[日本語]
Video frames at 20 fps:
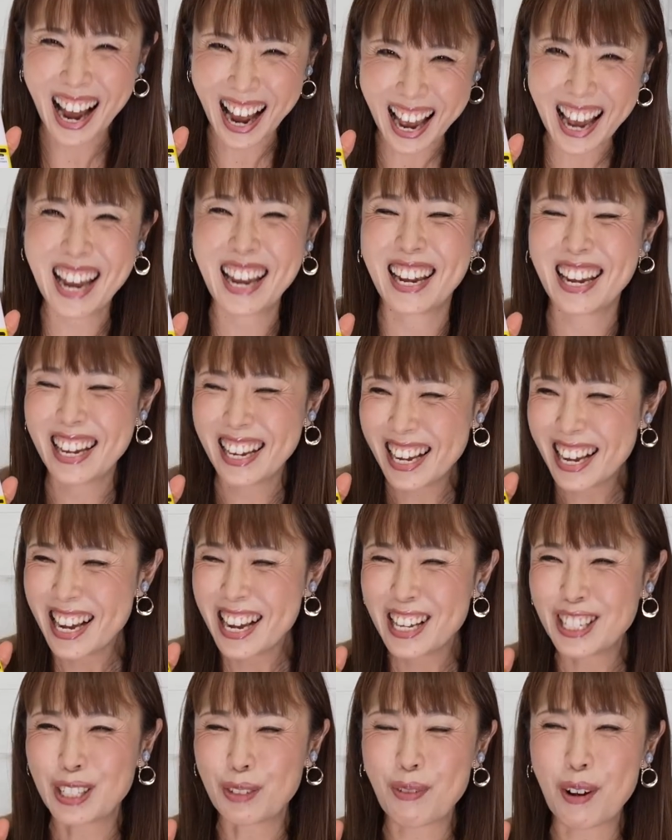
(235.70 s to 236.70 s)
はい、
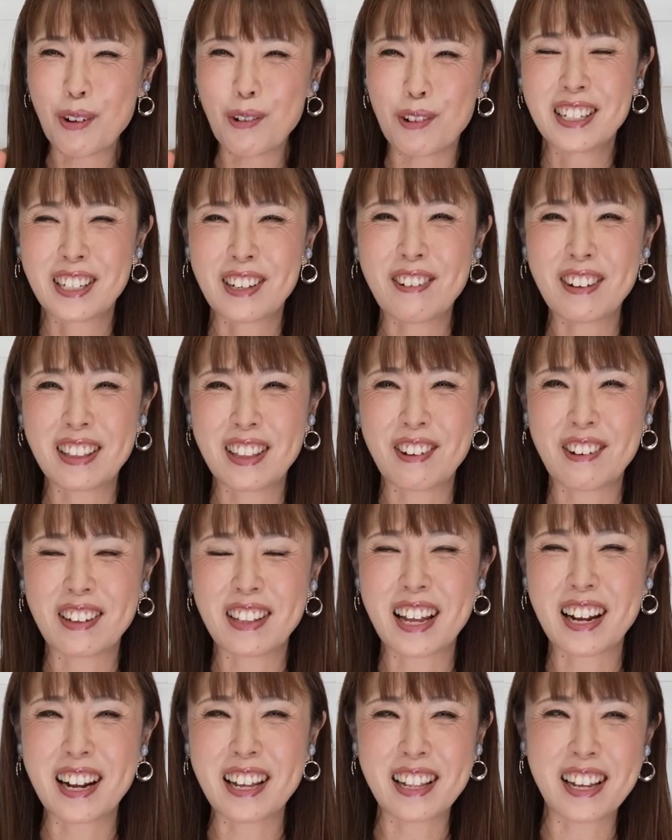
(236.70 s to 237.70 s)
スマホを触っては
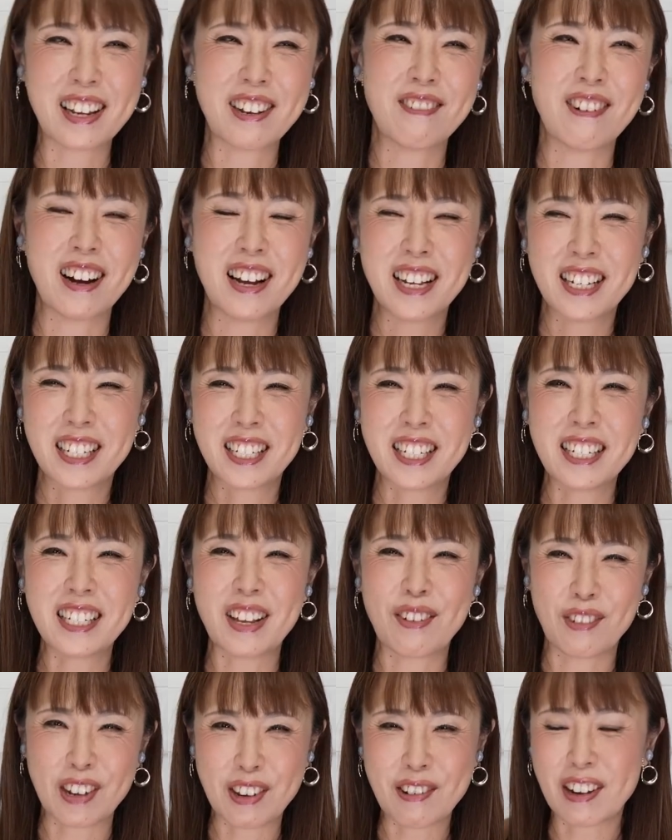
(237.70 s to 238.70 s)
ならないは死ん
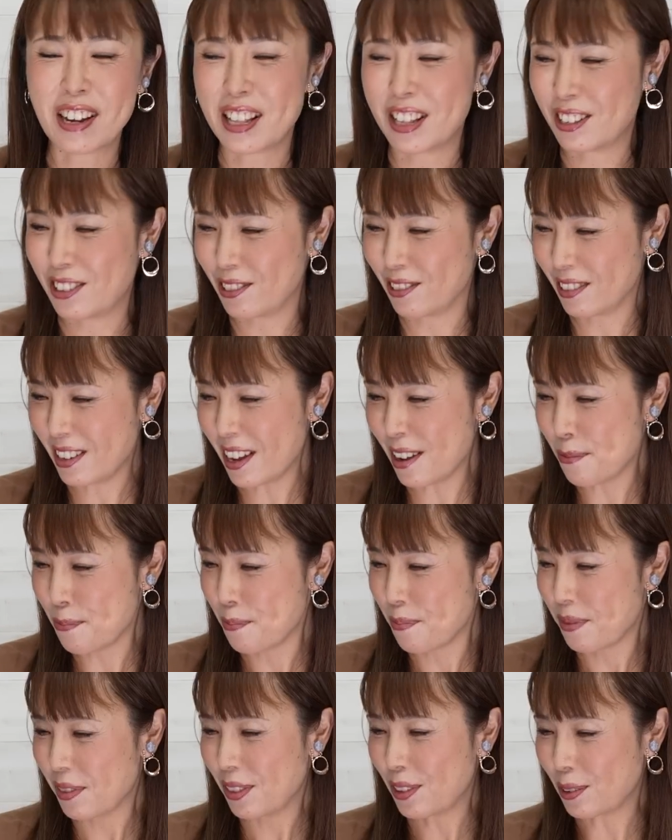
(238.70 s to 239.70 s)
でもいいわけですよね。
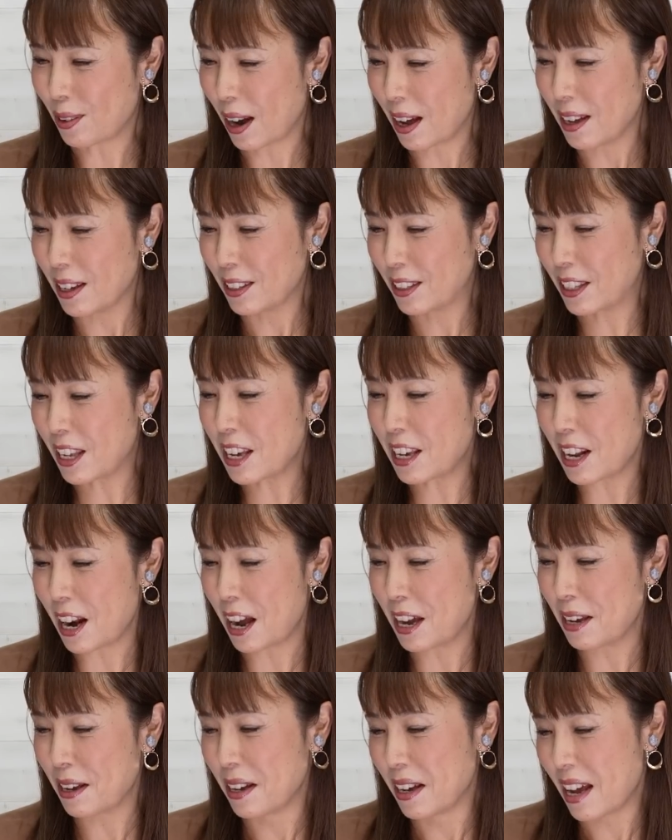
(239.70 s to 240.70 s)
とか好き嫌
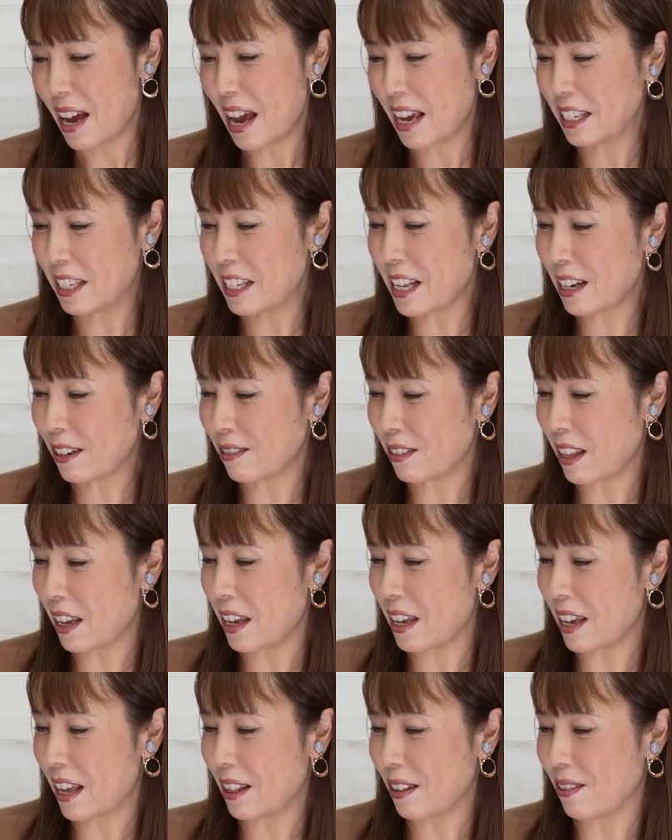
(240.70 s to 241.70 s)
い、はい、しなくていい
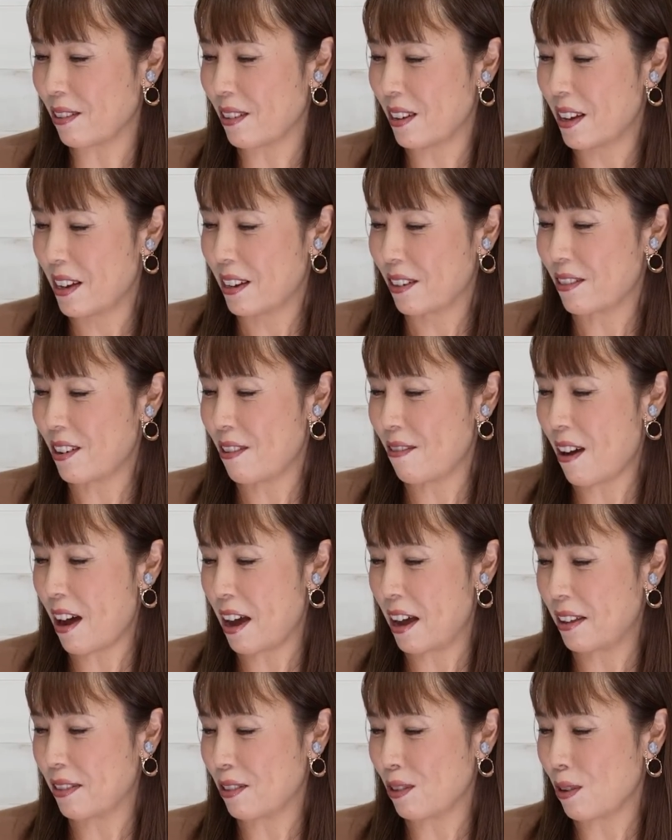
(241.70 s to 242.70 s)
のこれ
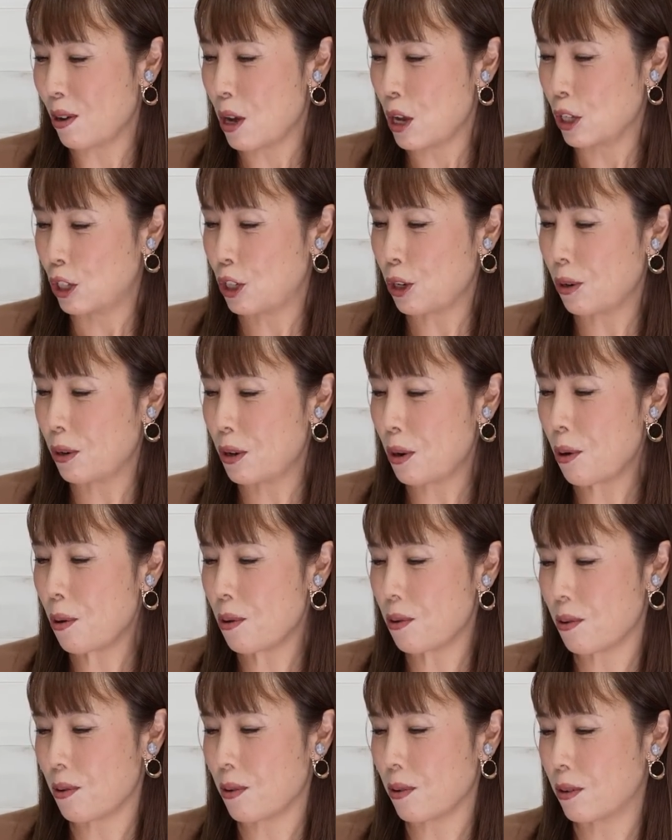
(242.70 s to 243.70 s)
は、えっと、調理
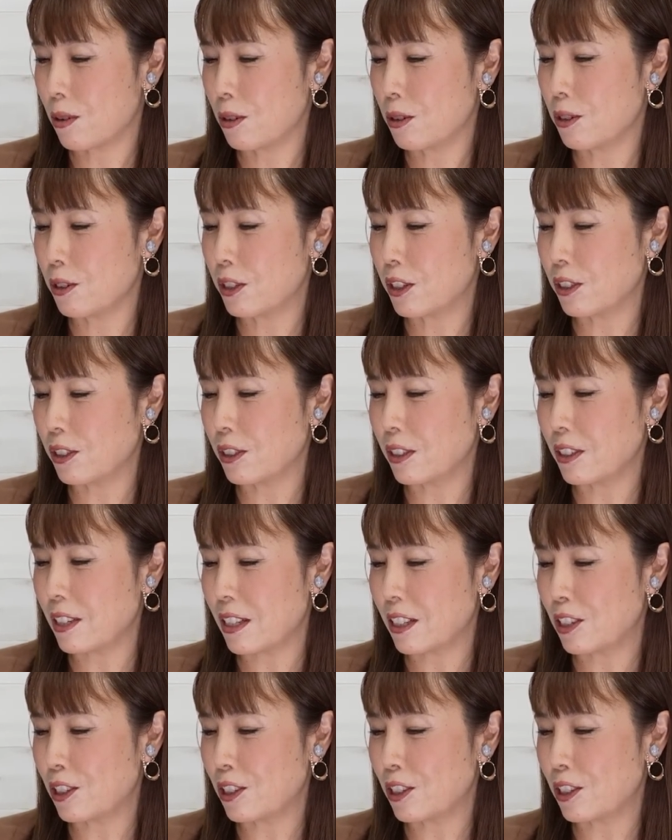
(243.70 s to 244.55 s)
方法を工夫するなど